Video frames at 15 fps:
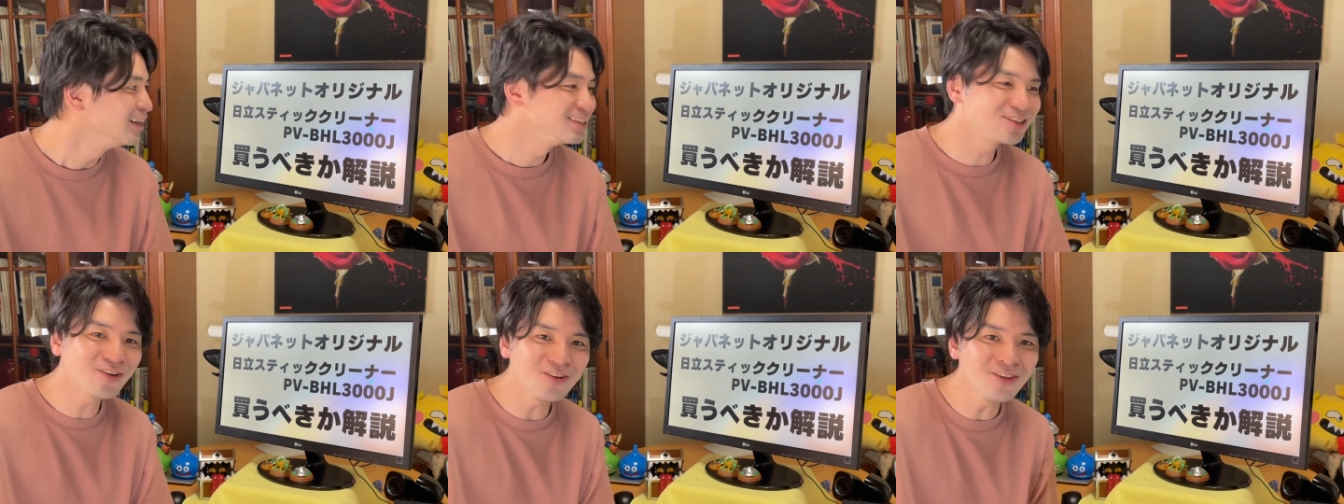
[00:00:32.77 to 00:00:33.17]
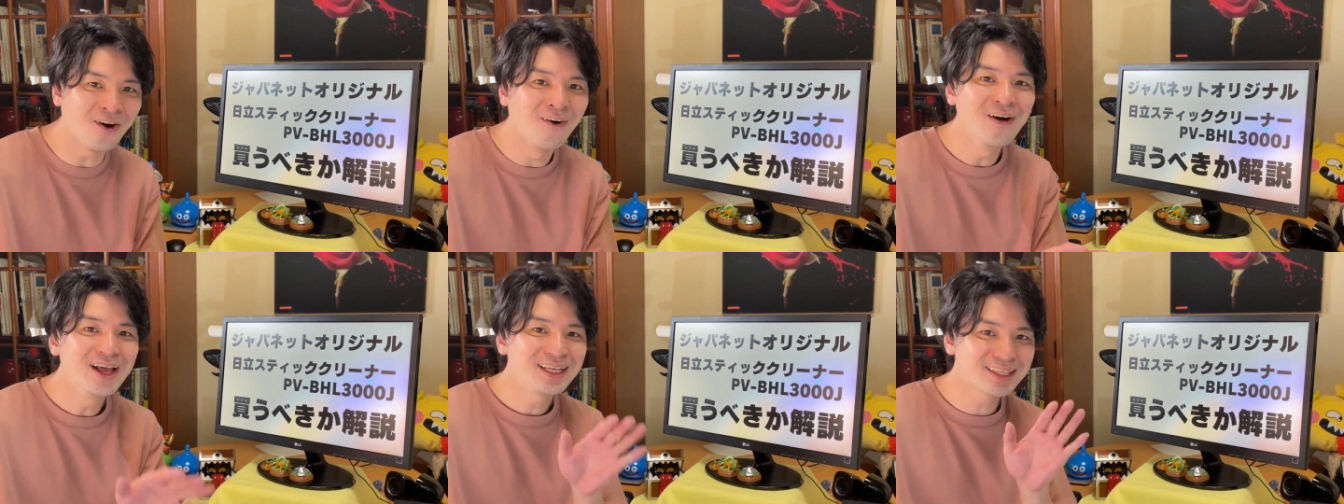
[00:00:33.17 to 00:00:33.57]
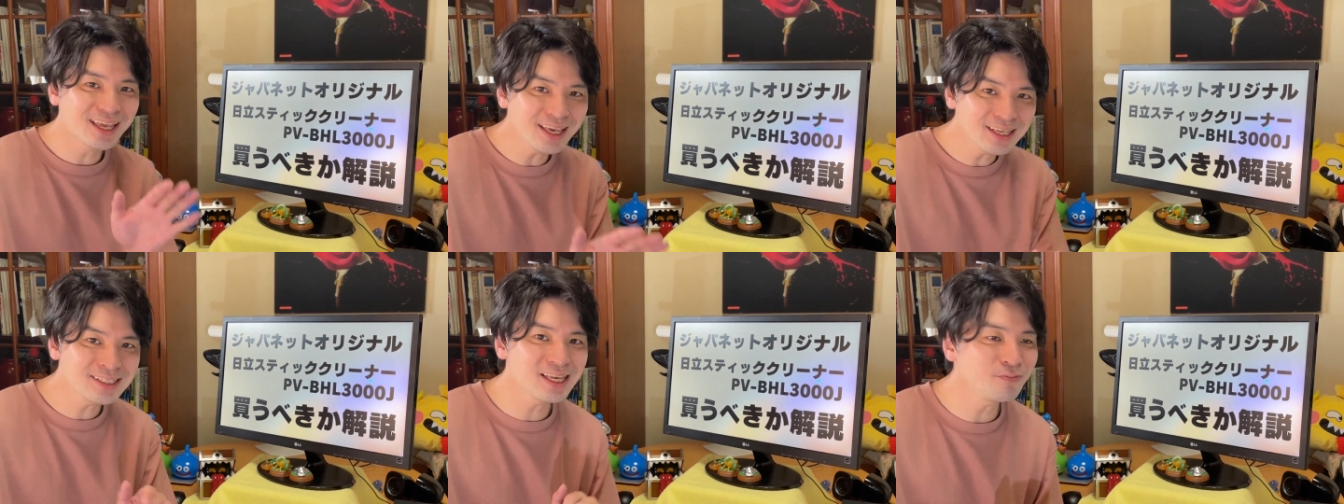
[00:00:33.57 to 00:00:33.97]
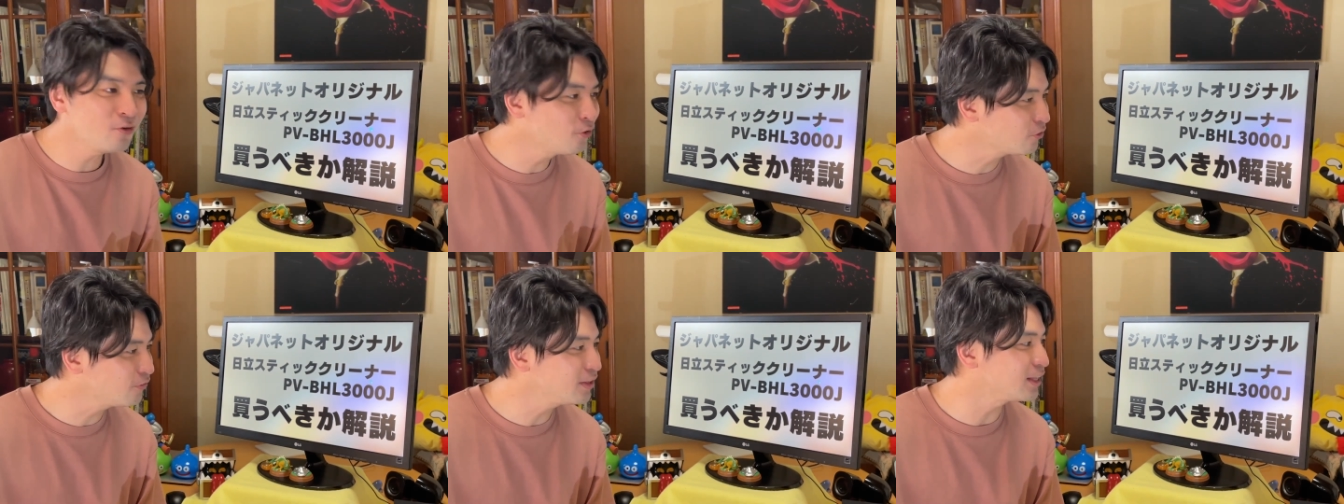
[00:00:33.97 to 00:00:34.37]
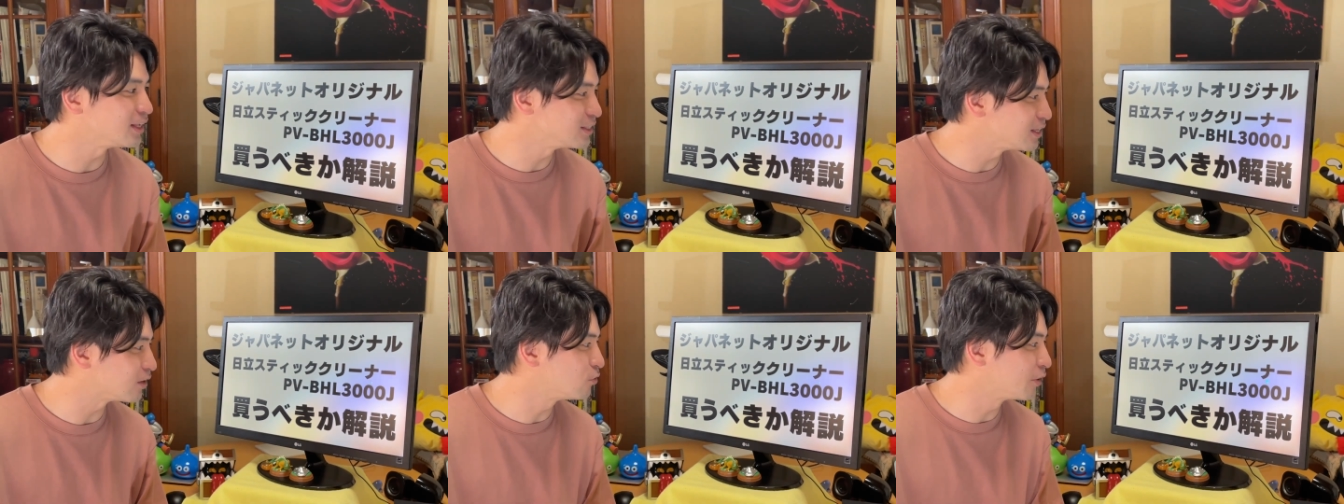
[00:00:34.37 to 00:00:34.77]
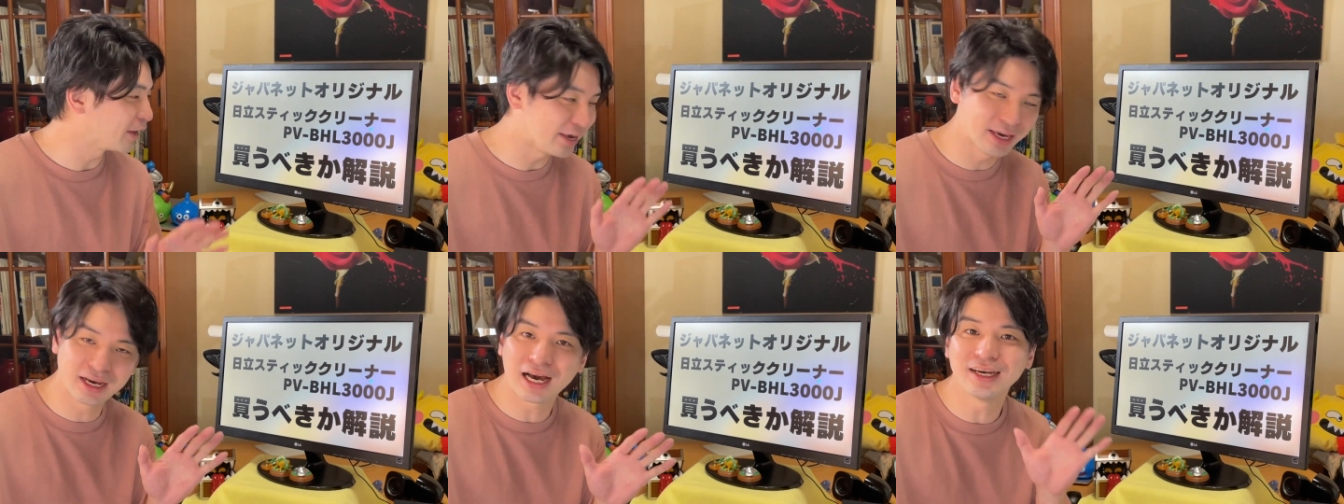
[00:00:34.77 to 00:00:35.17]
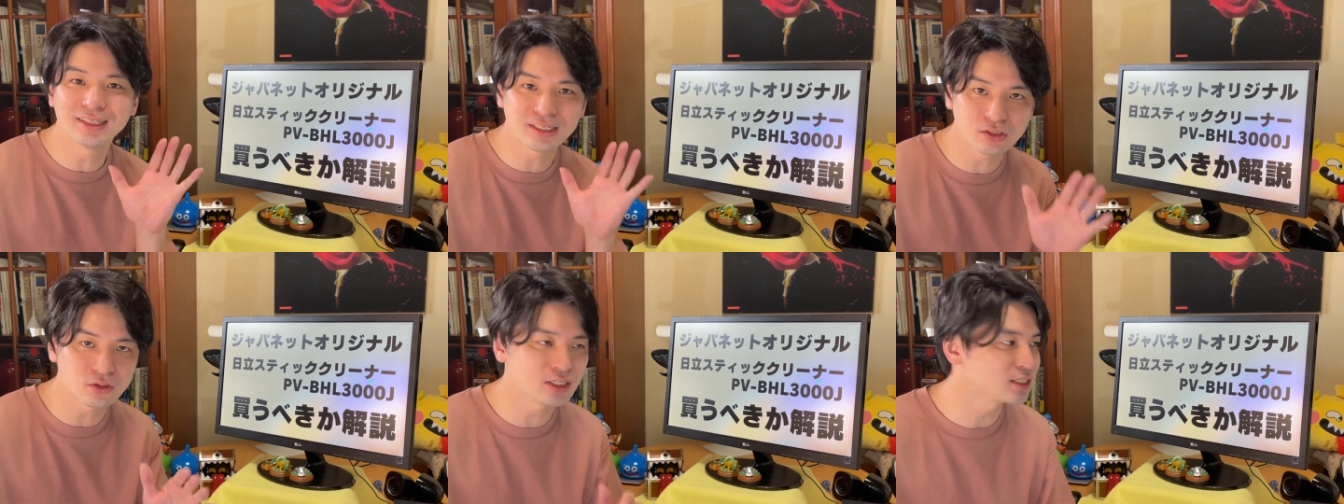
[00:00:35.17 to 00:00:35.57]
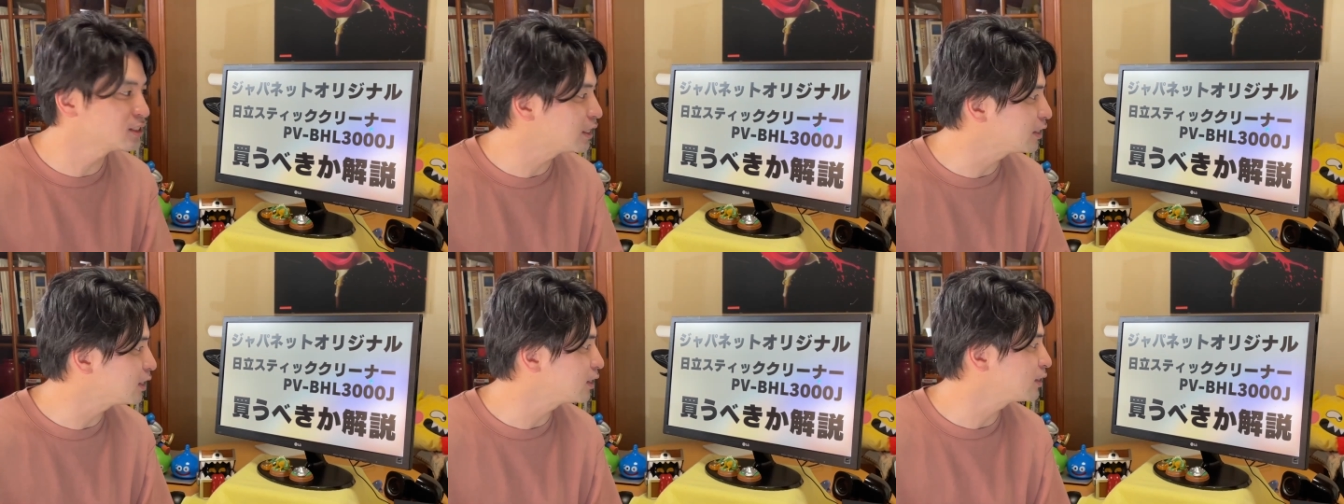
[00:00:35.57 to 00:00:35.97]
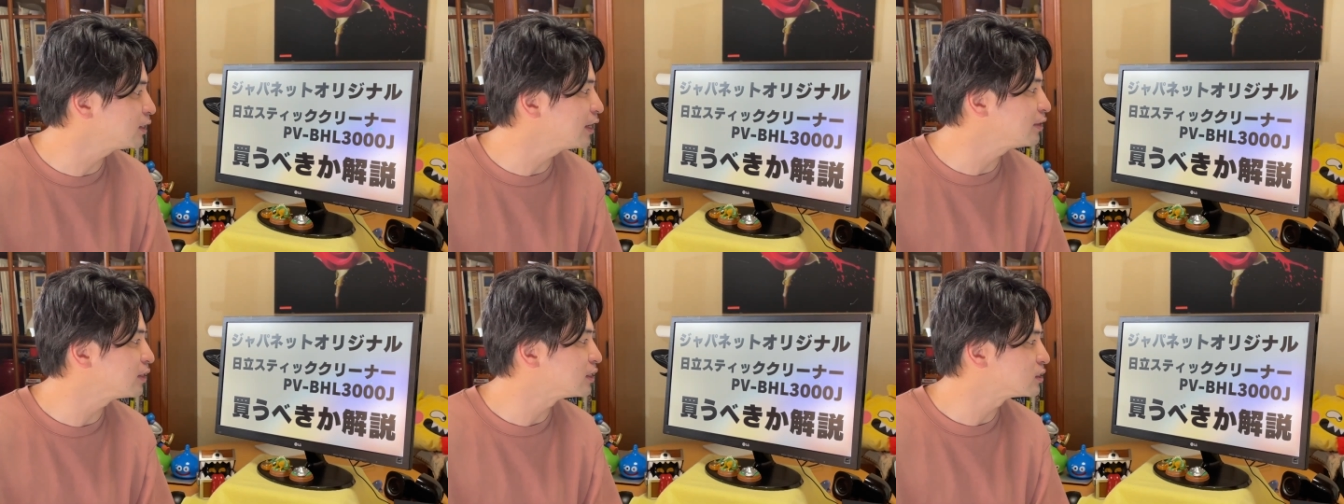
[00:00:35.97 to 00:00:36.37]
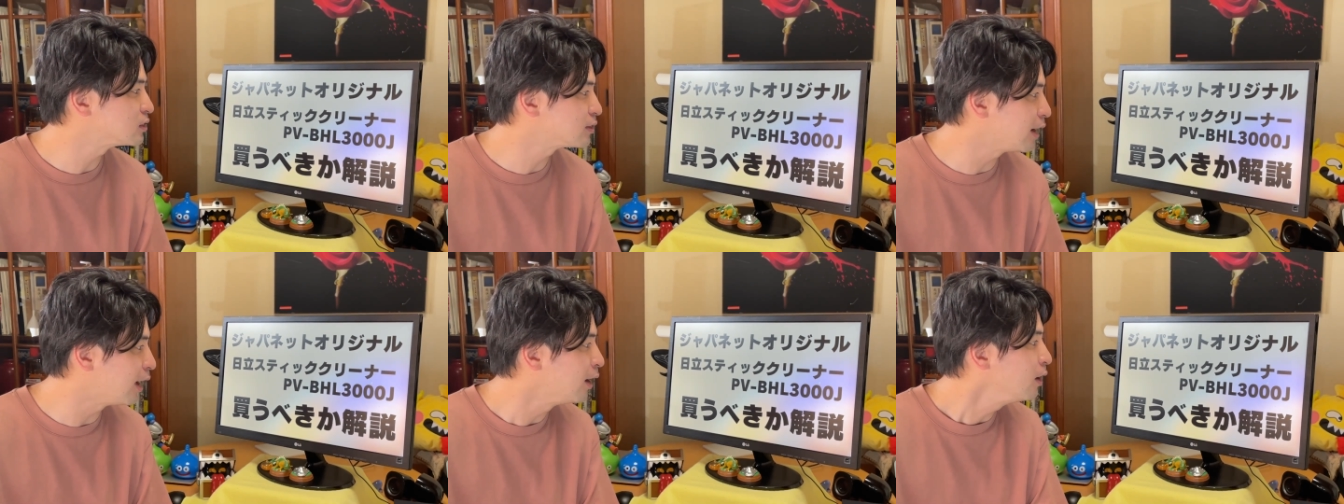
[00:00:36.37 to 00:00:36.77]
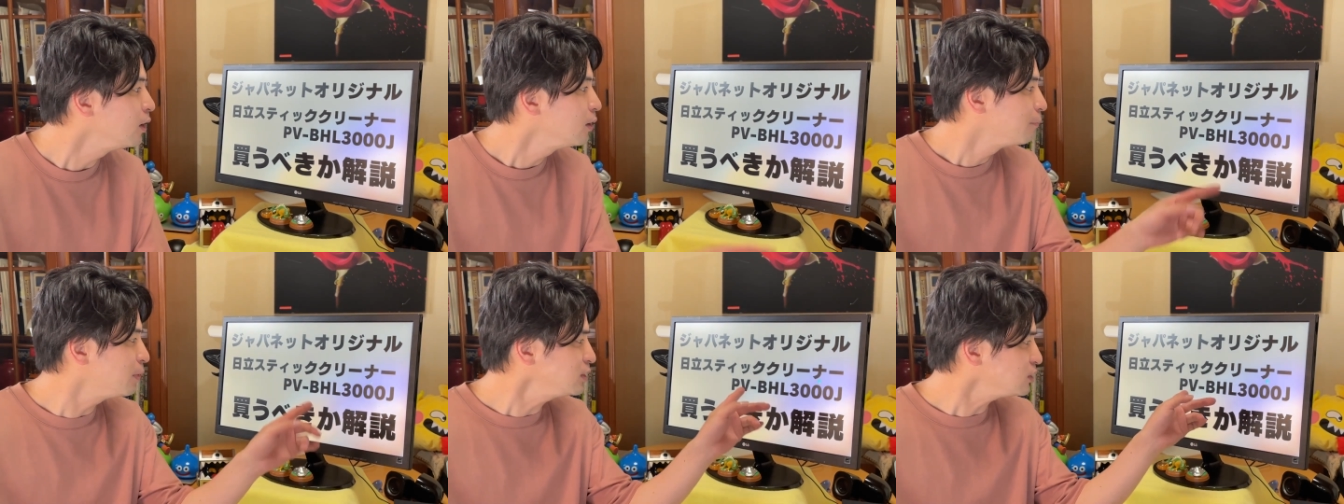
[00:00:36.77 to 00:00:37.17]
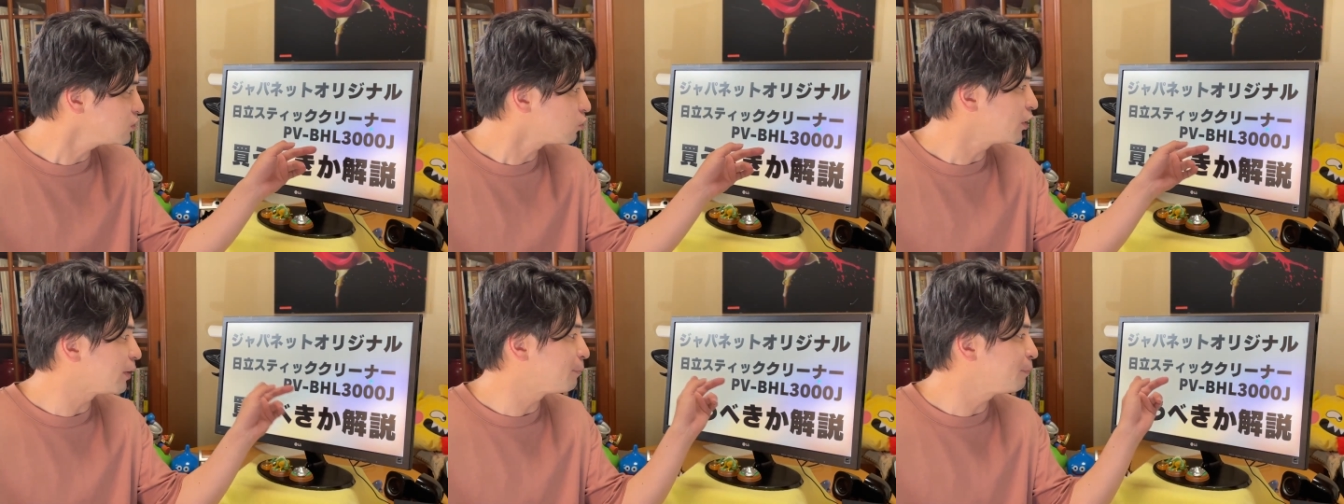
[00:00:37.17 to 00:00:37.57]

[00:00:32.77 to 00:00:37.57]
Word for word: そこの訂正も含めてですね、これ解説をさせていただきたいんですが、まずこれ